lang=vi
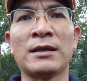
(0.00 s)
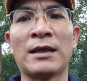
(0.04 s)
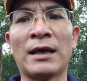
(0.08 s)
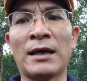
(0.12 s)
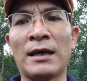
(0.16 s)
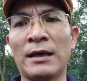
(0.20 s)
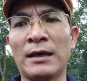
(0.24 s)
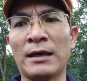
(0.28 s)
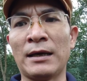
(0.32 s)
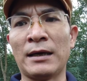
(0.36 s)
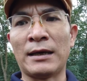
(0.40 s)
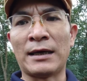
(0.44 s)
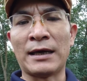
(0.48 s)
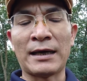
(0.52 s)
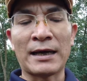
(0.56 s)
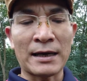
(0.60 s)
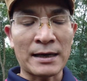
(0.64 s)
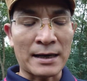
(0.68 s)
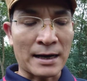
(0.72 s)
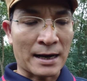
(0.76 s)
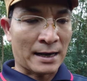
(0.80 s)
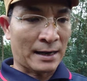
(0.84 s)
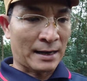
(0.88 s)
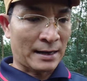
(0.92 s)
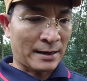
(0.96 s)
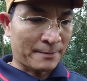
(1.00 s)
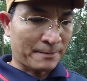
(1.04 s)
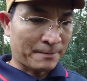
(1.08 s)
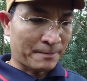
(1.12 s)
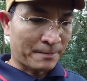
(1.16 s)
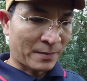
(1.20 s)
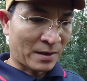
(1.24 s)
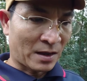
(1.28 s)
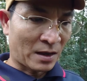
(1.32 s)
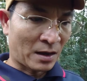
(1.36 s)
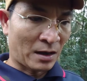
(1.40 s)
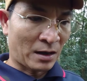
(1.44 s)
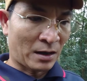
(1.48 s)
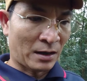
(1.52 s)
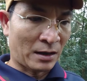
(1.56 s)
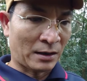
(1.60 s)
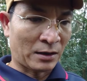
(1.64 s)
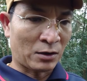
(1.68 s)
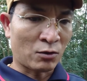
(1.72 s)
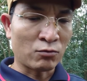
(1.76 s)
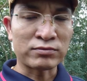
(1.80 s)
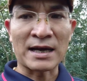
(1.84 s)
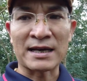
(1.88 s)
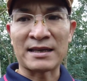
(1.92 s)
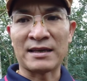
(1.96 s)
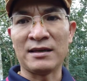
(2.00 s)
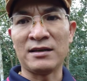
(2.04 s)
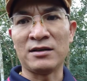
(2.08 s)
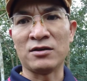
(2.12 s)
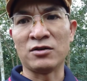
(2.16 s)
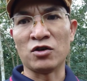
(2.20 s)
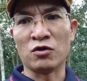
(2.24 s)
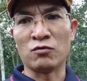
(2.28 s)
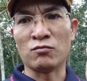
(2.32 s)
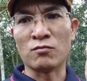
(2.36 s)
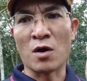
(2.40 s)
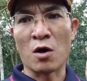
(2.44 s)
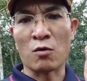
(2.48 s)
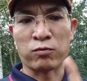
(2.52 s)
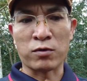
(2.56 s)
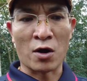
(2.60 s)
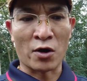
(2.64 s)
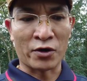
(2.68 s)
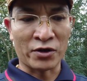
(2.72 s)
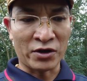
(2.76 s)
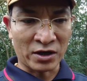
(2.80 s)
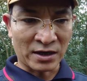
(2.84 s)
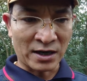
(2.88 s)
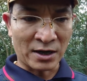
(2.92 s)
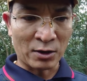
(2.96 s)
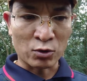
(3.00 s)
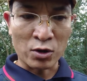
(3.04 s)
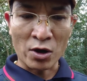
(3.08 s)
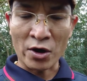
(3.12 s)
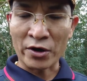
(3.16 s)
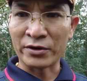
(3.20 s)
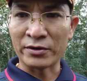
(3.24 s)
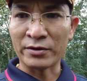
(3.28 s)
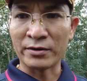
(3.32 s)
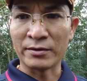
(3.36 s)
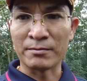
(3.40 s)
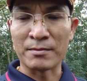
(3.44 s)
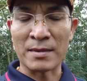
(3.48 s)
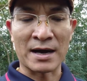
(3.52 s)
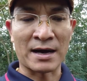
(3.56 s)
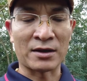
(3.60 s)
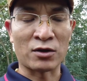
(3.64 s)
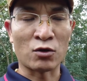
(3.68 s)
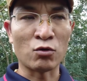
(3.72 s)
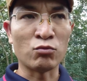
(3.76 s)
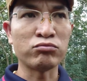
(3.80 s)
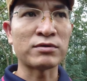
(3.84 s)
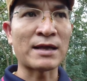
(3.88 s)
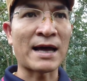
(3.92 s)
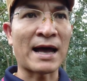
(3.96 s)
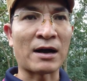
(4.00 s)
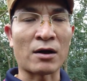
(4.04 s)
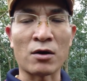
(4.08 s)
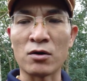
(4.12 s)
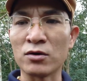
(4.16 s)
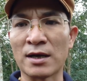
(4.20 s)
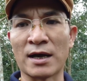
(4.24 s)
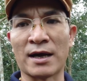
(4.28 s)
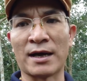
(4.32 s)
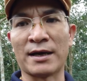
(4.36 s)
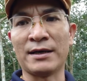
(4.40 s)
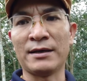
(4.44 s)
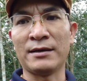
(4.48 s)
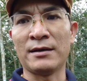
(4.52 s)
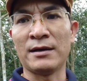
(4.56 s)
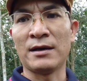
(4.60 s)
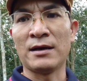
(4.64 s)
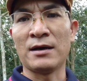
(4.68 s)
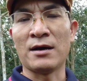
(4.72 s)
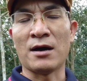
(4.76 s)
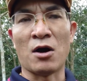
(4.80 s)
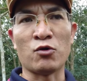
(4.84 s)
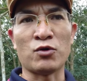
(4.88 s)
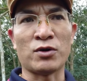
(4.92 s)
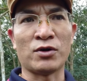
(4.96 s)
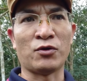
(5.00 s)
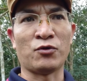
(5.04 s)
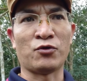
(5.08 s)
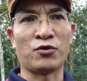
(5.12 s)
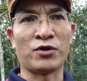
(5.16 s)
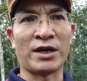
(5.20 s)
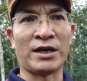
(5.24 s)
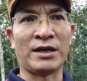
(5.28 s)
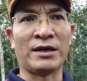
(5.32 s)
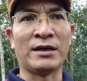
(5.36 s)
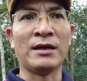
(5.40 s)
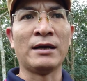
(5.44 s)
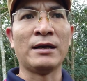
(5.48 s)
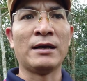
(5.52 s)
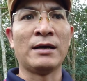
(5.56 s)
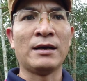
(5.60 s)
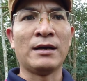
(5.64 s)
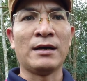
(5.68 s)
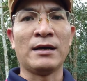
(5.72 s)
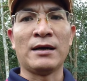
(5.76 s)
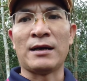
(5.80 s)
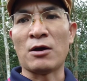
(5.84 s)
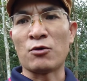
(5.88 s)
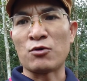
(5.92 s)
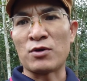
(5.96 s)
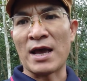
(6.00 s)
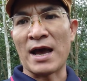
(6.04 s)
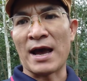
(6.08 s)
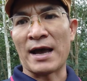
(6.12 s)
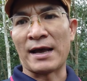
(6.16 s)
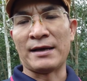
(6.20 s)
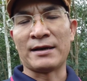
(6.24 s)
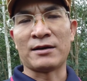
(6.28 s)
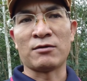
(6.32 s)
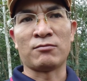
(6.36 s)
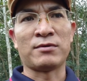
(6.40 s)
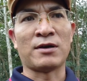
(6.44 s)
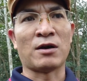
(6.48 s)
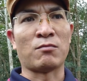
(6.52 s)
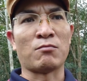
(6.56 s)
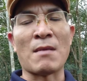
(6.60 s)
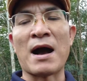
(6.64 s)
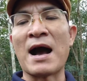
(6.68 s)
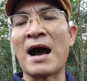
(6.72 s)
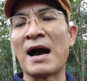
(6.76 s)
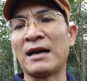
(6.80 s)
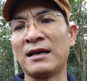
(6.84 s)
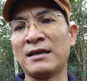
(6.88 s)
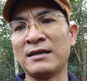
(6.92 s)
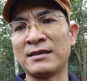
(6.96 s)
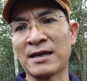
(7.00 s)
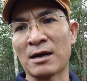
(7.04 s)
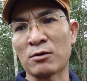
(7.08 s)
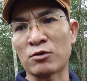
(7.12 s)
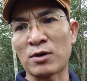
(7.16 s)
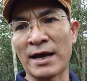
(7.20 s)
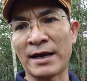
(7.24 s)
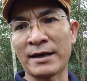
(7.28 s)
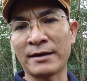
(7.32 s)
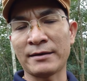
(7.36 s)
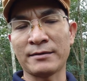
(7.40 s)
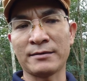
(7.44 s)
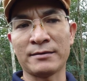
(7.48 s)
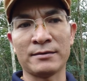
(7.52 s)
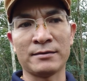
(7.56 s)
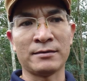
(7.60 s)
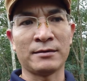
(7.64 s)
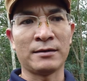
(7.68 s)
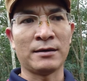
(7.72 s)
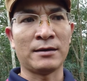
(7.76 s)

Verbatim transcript: thì cái cách này thì chúng ta chỉ sử dụng một loại dược liệu thôi mà chúng ta có thể hỗ trợ điều trị lâu dài trong vòng 3 đến 6 tháng